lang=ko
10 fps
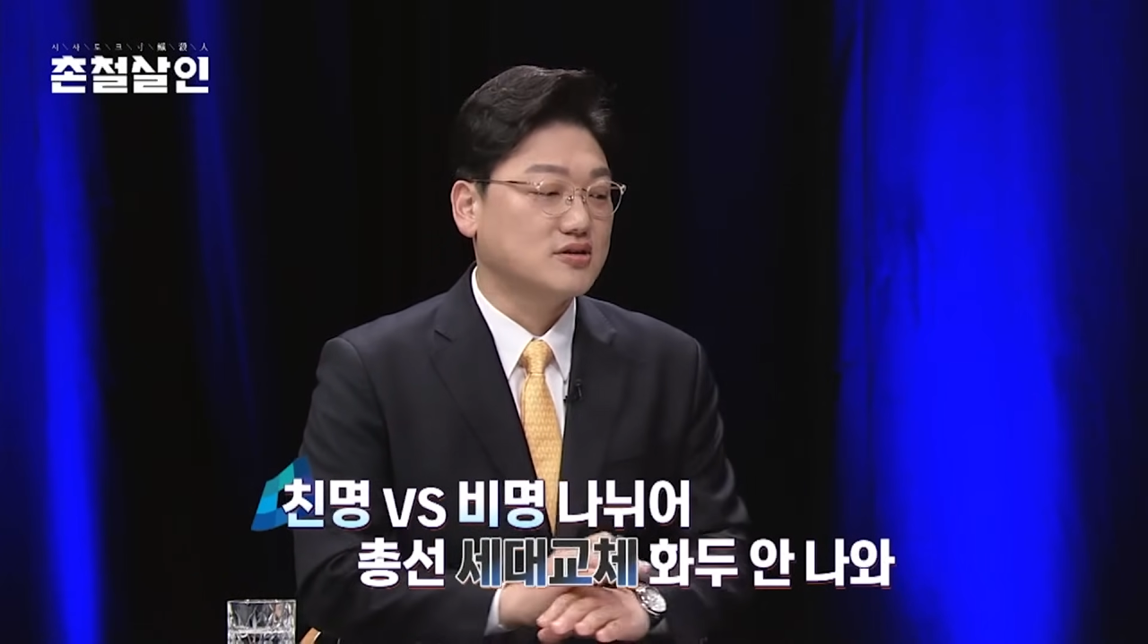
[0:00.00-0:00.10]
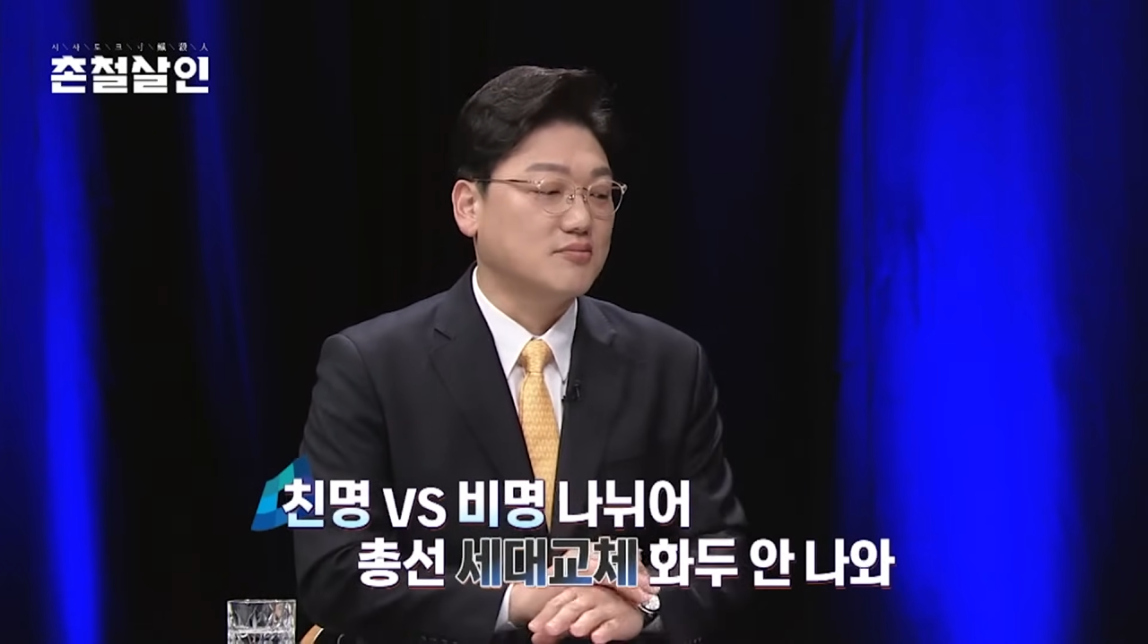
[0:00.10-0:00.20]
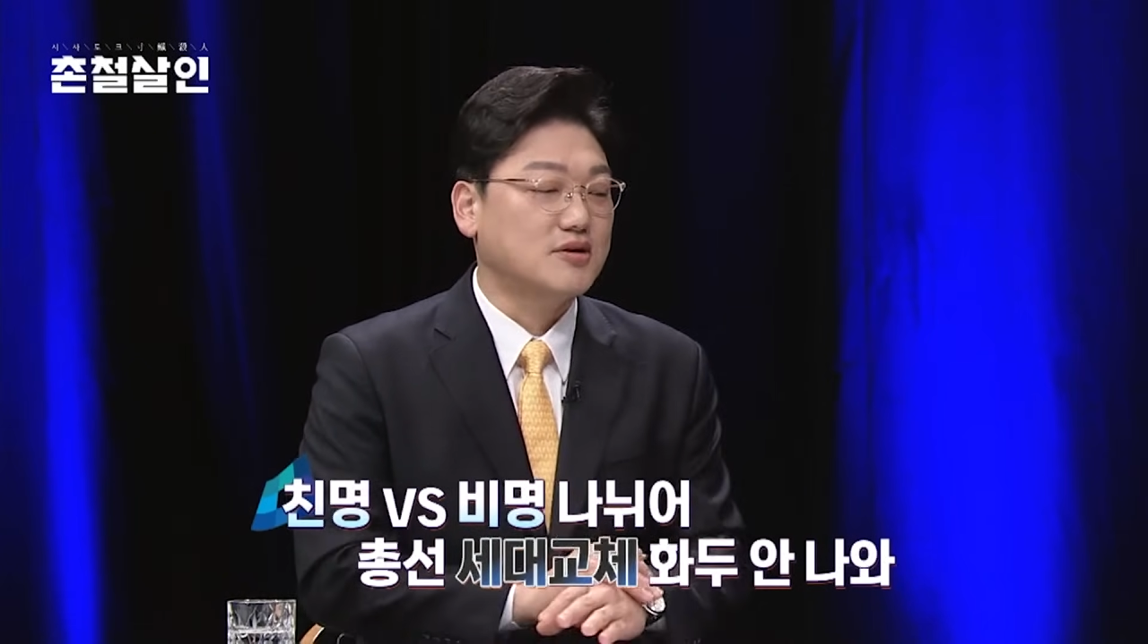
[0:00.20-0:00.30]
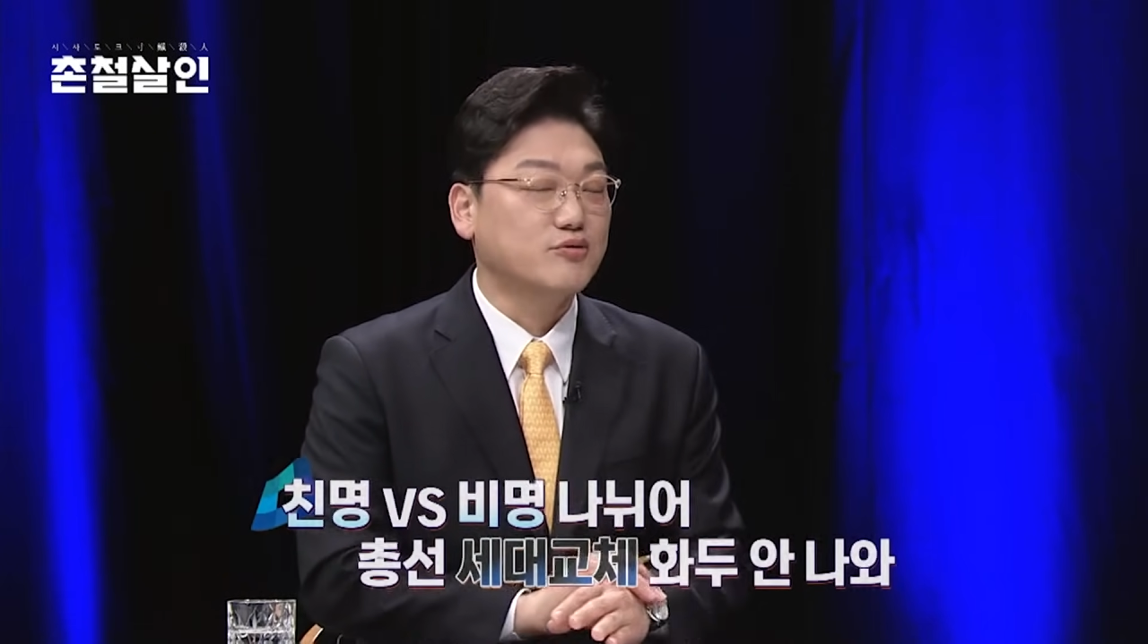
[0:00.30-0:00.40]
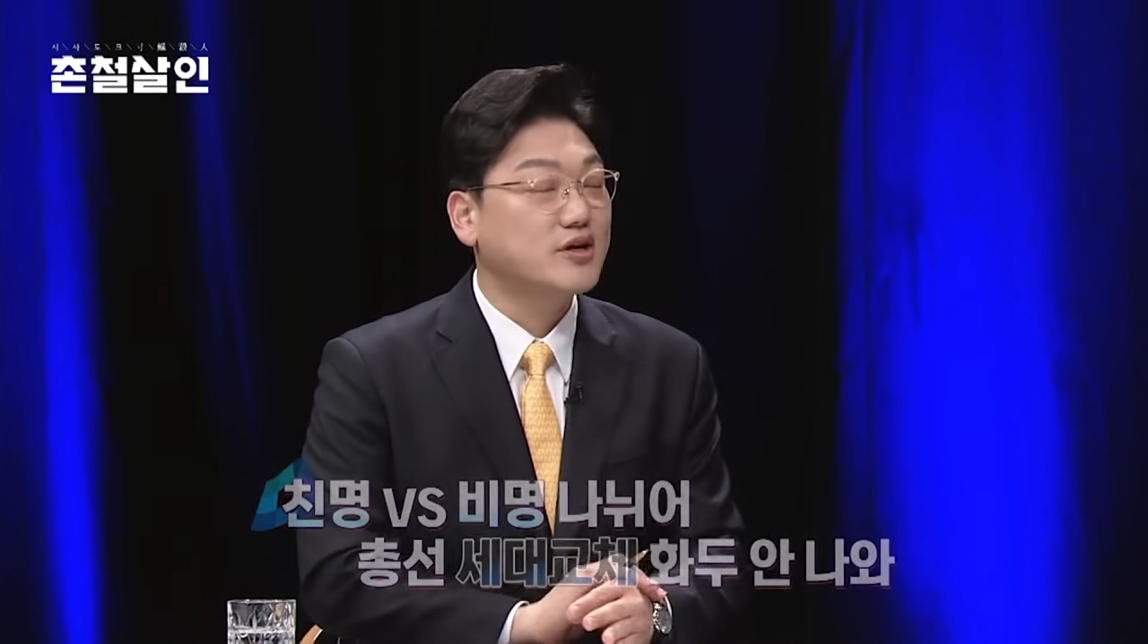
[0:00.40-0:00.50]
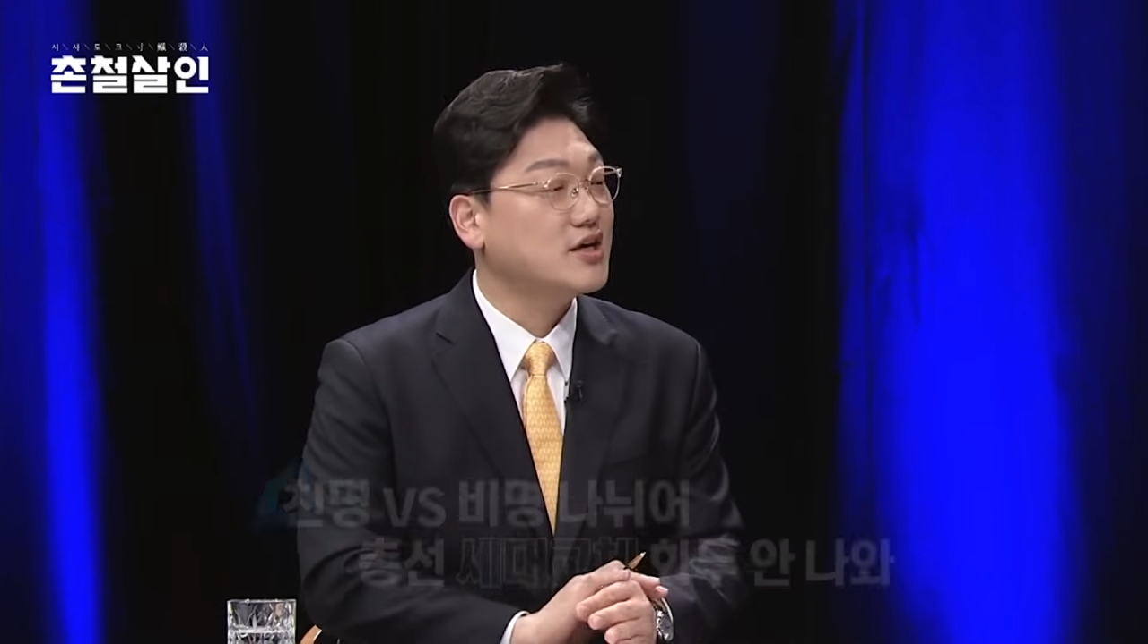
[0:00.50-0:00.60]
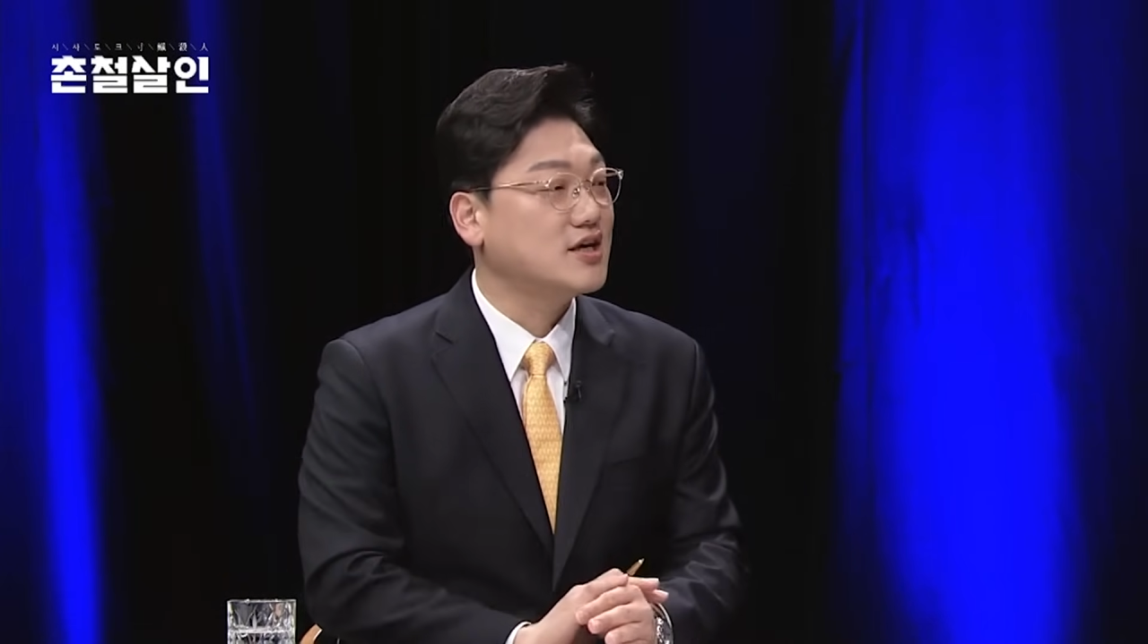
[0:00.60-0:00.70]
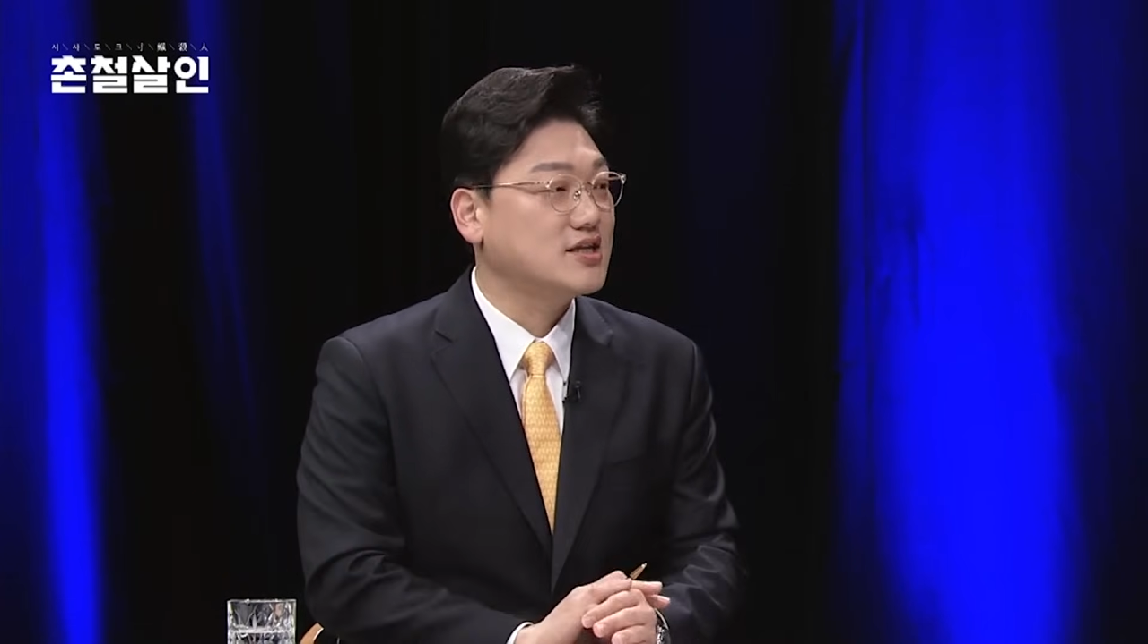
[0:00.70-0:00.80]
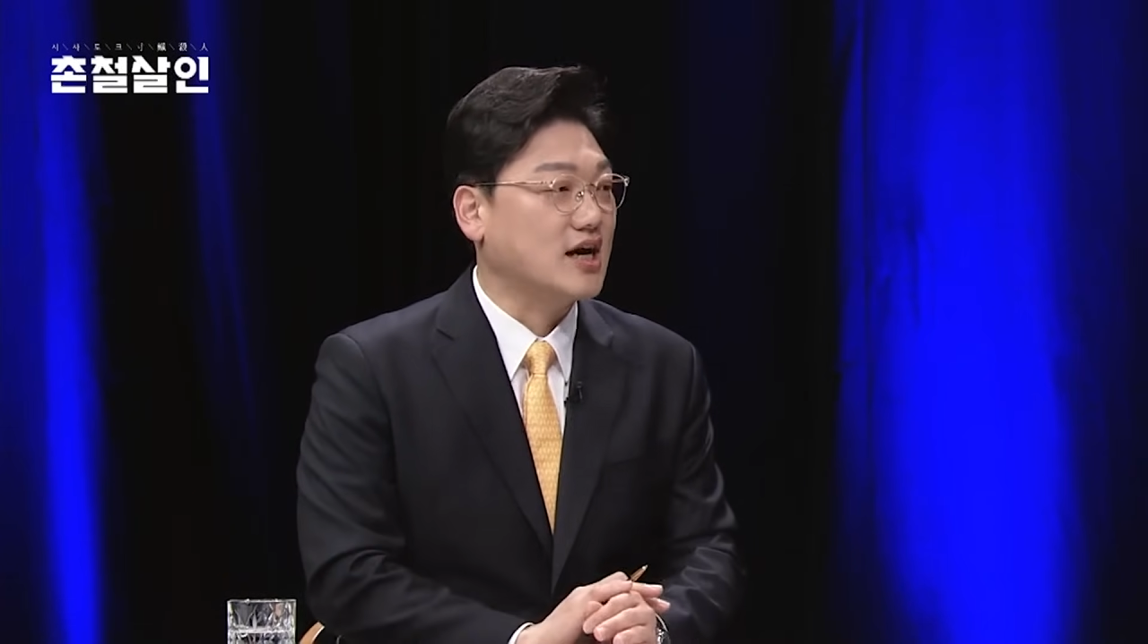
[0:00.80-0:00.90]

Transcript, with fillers: 정말 위기이지